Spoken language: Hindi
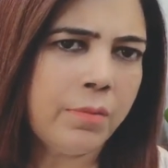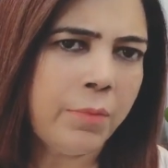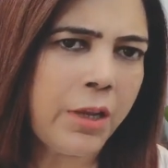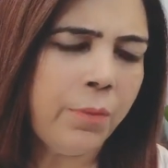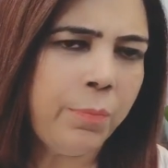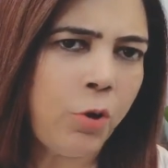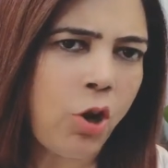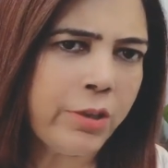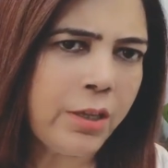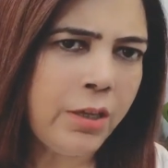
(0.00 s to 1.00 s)
मतलब
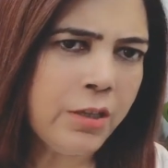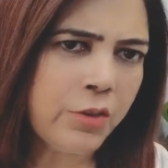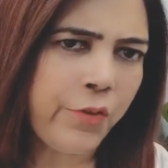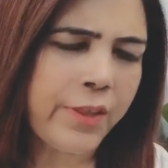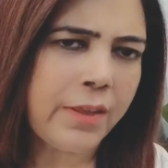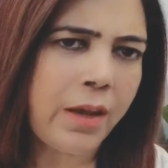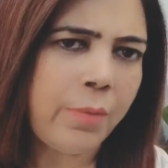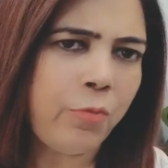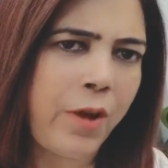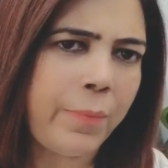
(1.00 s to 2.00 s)
नॉर्थ ईस्ट फेसिंग
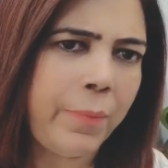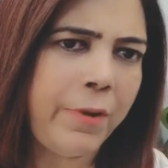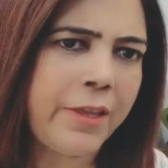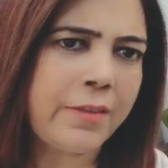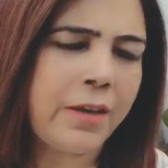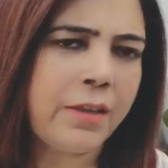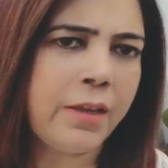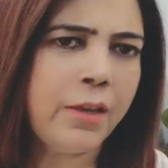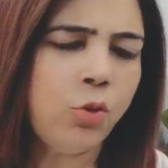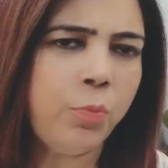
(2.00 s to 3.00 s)
आप वहाँ पे प्लेस कर
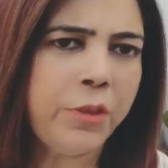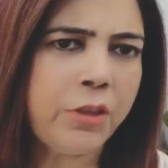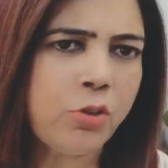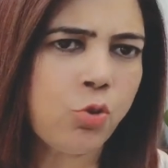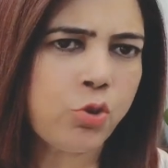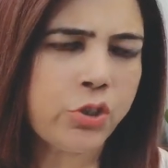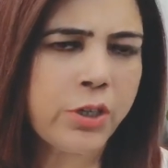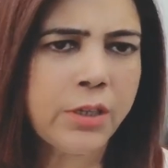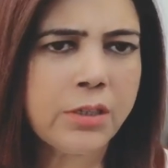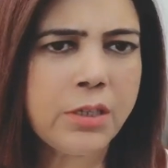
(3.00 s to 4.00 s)
देंगे तो पितृदोष
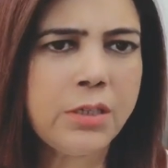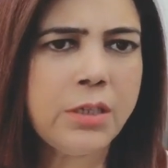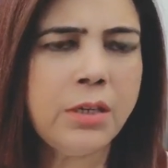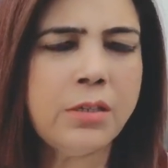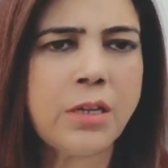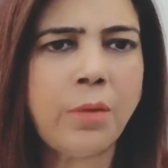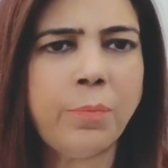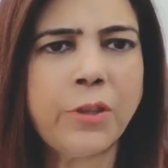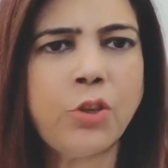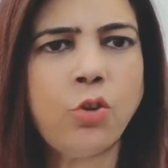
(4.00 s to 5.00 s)
जिन जिन जन्म
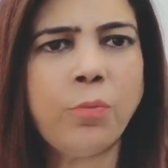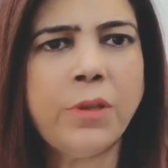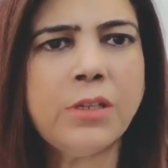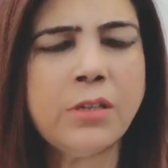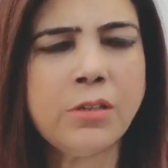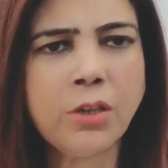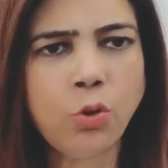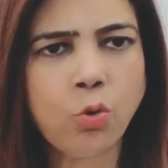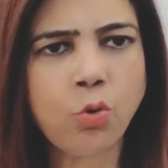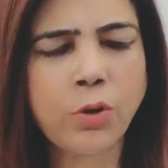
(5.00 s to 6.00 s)
पत्रियों में जिन जिन
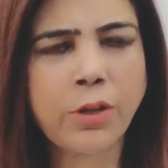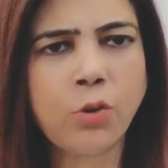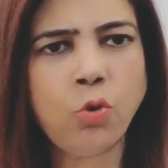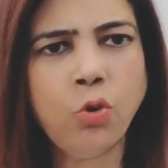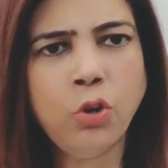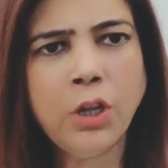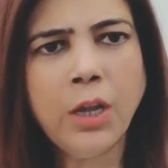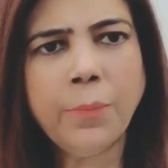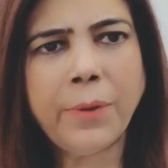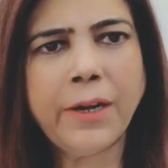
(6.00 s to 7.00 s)
लोगों को
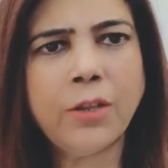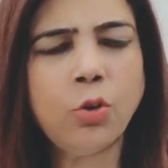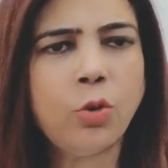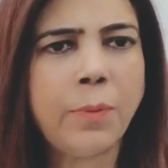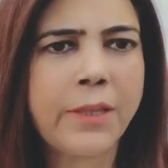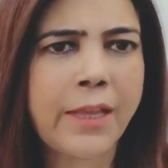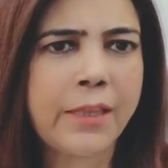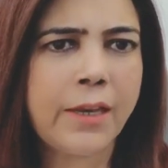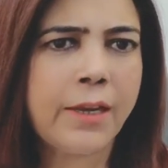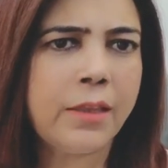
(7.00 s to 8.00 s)
पंडित लोग
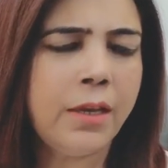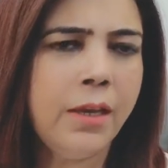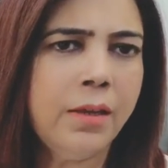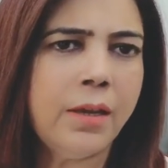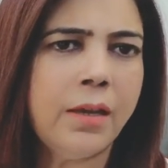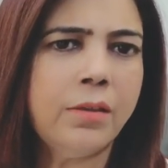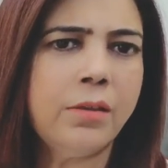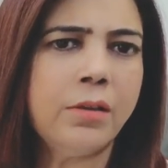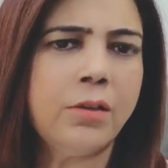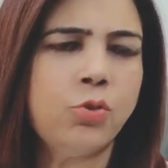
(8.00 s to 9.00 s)
बताते रहते हैं या
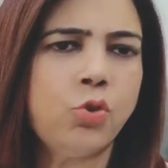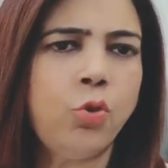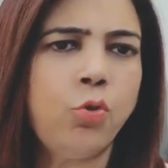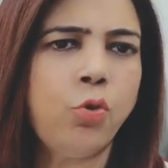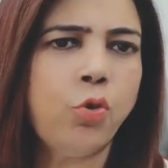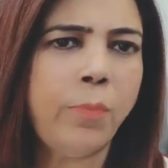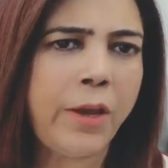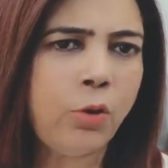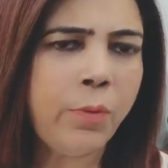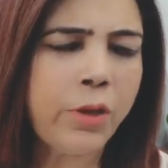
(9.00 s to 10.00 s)
जो लोगों को
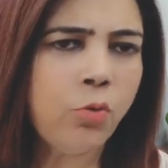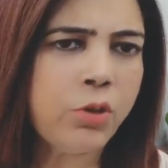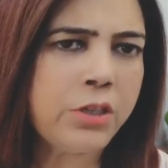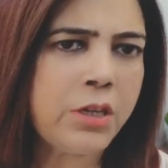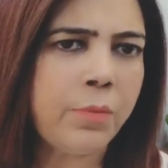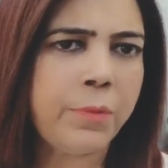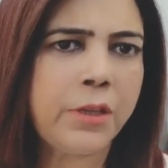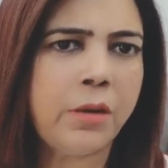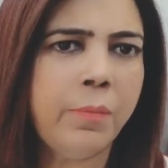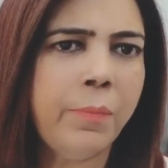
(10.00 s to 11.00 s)
मालूम है कि उनकी जन्म
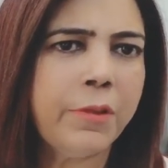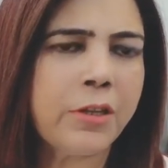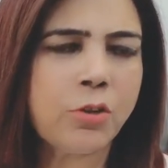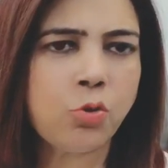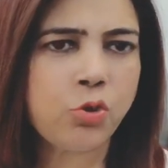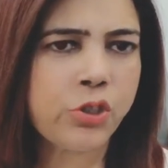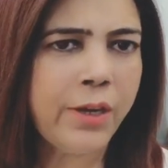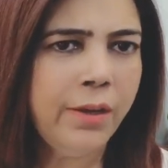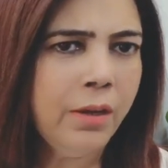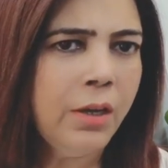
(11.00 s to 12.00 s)
पत्री में पितृदोष
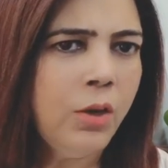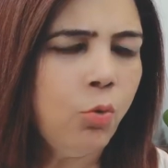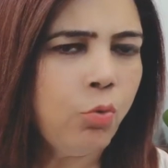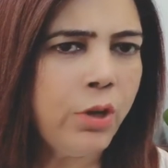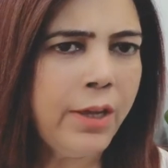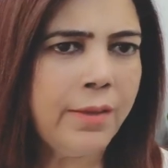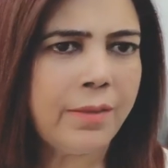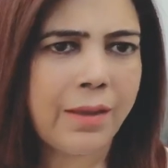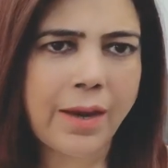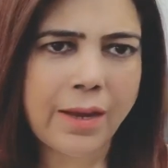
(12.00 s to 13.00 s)
है उन्हें
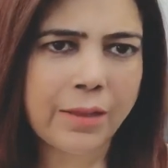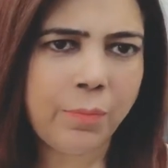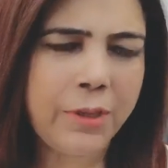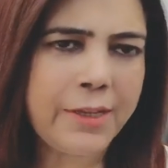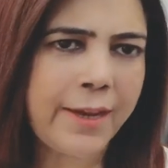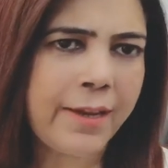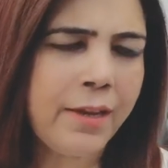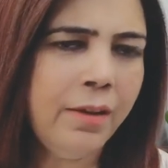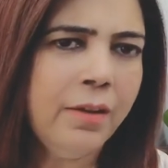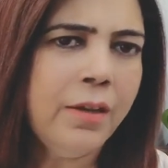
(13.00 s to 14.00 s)
इससे राहत मिल
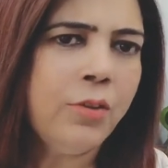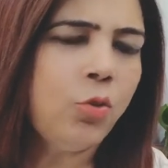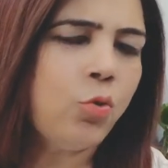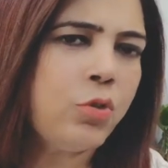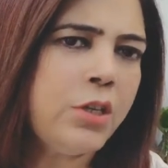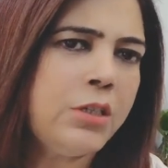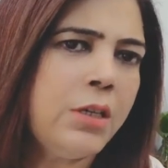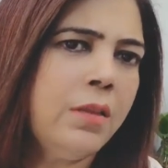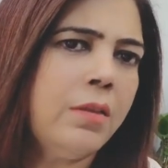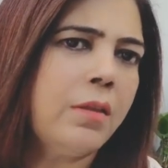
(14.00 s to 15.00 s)
जाएगी दूसरी
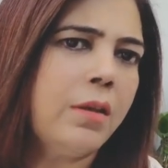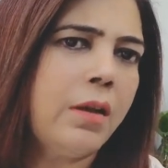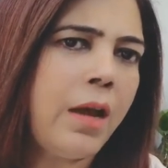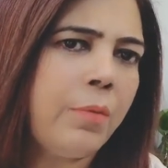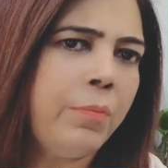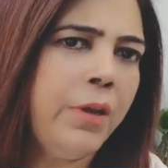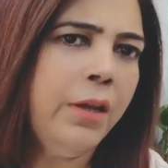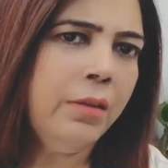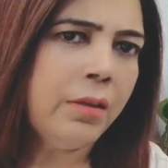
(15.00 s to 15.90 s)
चीज़ आपने